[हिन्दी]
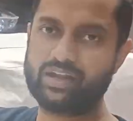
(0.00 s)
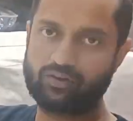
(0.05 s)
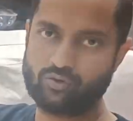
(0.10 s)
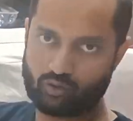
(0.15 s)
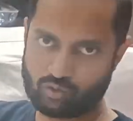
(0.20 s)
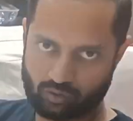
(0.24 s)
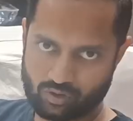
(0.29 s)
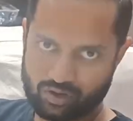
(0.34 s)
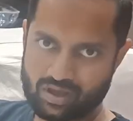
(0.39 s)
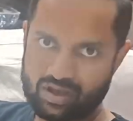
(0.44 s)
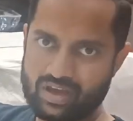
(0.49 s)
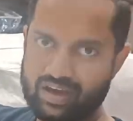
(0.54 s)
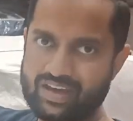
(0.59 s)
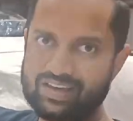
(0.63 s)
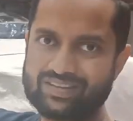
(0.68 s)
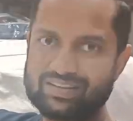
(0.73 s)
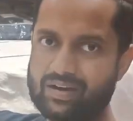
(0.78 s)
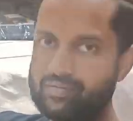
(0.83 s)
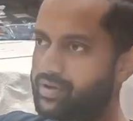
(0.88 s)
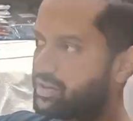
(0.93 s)
बटा नौ
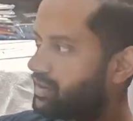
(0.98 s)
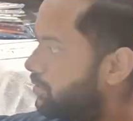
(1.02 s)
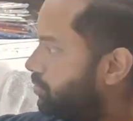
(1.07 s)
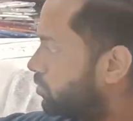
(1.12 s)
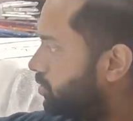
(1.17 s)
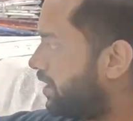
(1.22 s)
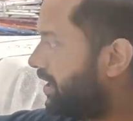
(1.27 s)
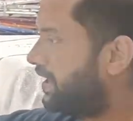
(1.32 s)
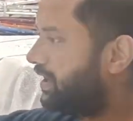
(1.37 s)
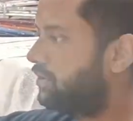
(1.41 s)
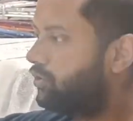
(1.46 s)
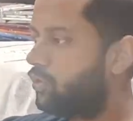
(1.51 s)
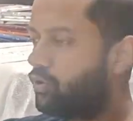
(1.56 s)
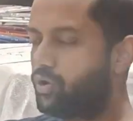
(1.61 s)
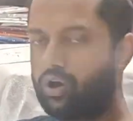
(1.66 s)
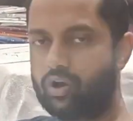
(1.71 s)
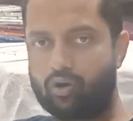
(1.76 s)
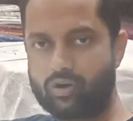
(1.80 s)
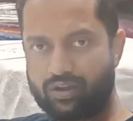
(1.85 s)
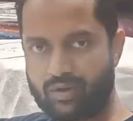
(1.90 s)
इसका मतलब होता है कि नो
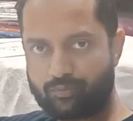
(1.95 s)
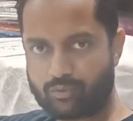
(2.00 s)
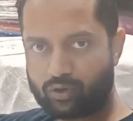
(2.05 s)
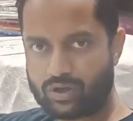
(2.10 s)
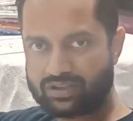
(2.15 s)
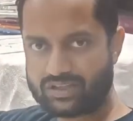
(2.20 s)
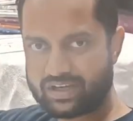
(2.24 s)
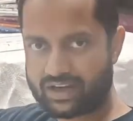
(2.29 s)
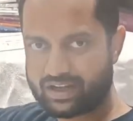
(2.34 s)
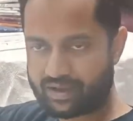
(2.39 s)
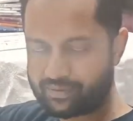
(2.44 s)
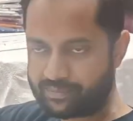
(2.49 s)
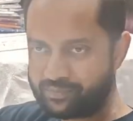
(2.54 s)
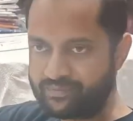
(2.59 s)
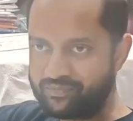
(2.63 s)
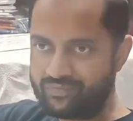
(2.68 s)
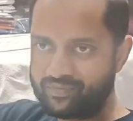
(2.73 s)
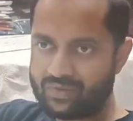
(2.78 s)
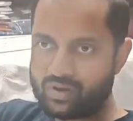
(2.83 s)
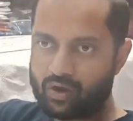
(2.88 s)
का लॉट ये पूरा जा रहा है
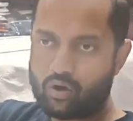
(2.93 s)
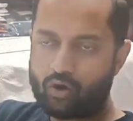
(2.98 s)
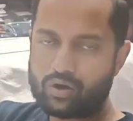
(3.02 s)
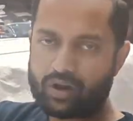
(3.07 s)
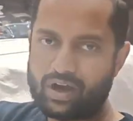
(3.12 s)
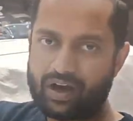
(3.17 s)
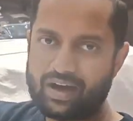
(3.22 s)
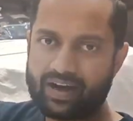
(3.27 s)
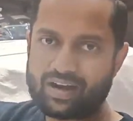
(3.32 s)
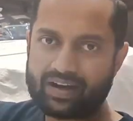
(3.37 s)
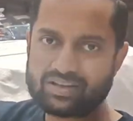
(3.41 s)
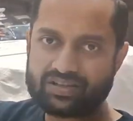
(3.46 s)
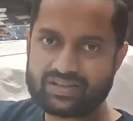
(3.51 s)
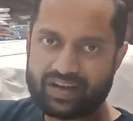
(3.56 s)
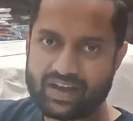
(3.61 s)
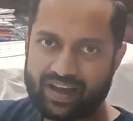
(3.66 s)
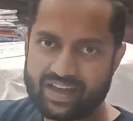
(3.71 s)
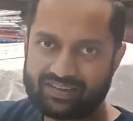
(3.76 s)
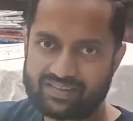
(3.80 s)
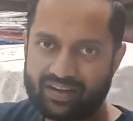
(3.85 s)
और हर
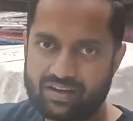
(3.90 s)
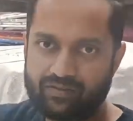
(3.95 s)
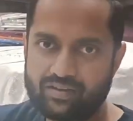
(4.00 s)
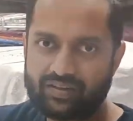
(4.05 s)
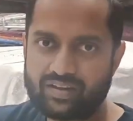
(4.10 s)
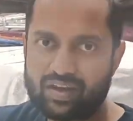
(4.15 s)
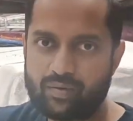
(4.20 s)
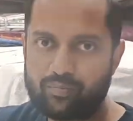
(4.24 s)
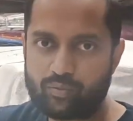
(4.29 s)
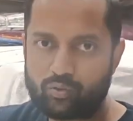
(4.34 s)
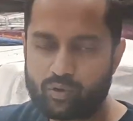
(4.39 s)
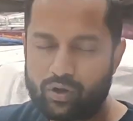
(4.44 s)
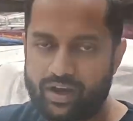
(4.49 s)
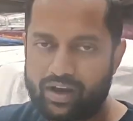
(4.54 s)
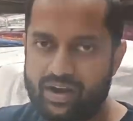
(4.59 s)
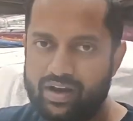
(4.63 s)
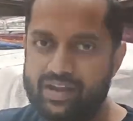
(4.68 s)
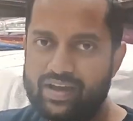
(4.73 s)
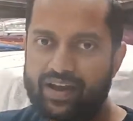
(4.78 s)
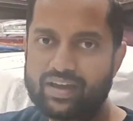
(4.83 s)
जगह सर्विस है पूरे
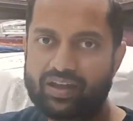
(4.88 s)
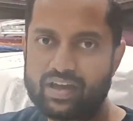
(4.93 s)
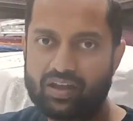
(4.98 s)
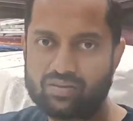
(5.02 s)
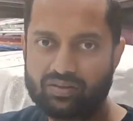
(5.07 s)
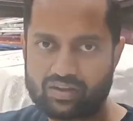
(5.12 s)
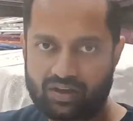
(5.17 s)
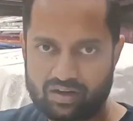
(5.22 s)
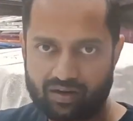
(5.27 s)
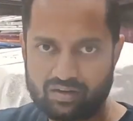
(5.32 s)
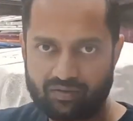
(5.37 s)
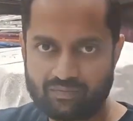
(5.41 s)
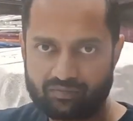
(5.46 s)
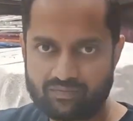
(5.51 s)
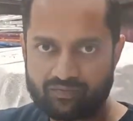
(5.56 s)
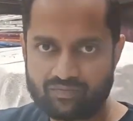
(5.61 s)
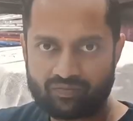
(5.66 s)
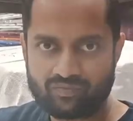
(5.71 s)
इंडिया के अंदर